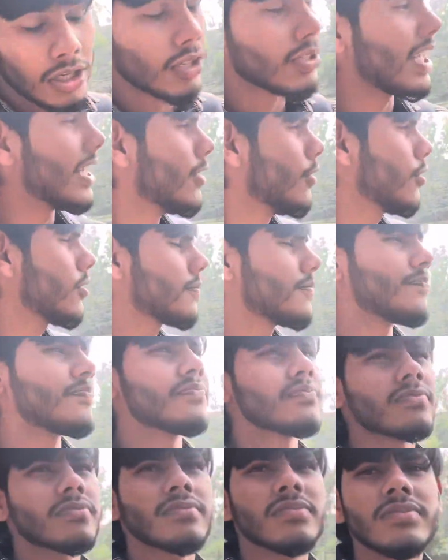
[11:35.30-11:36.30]
যাই হোক
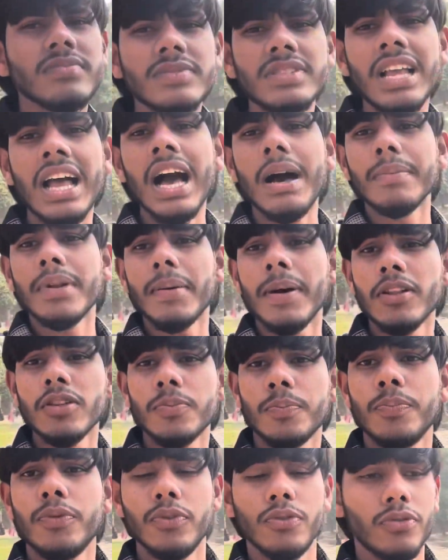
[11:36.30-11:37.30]
আমরা
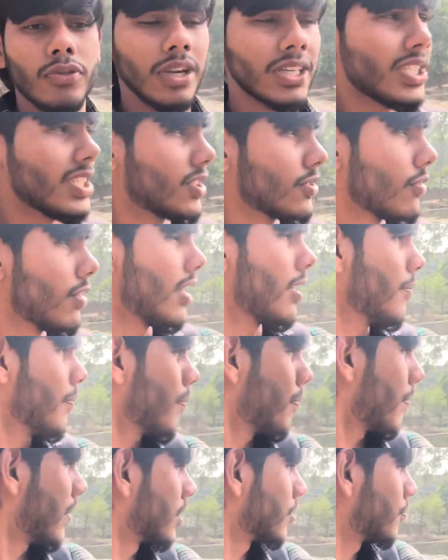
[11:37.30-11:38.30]
মাধবপুর ঘুরা শেষ করলাম
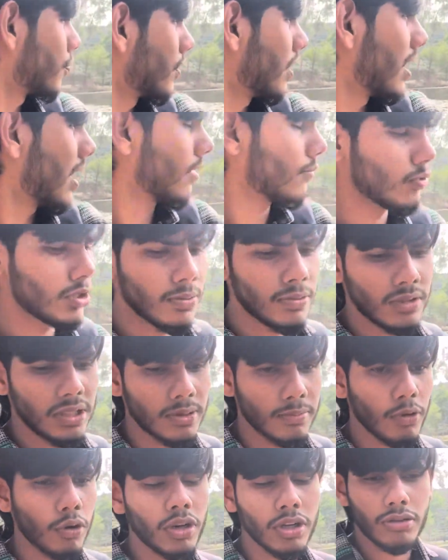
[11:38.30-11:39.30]
মাধবপুর লেক মোটামুটি
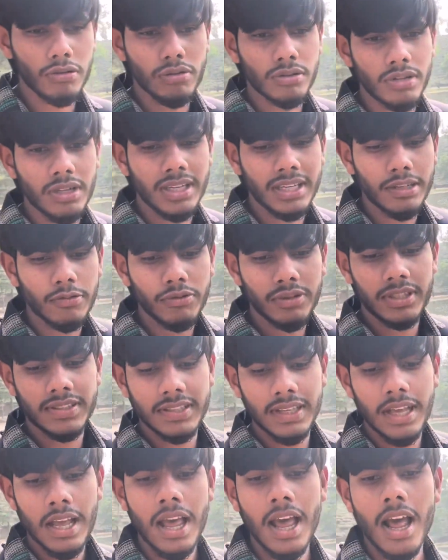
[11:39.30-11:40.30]
আমরা অনেকক্ষণ ধরে এখানে
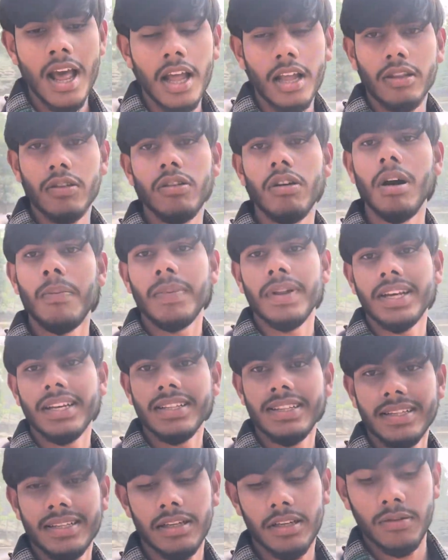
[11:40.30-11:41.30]
ঘুরতেছি তো আমরা এখান
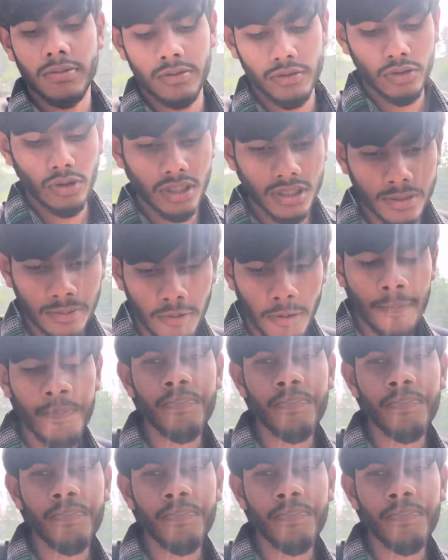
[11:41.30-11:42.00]
থেকে এখন চলে যাব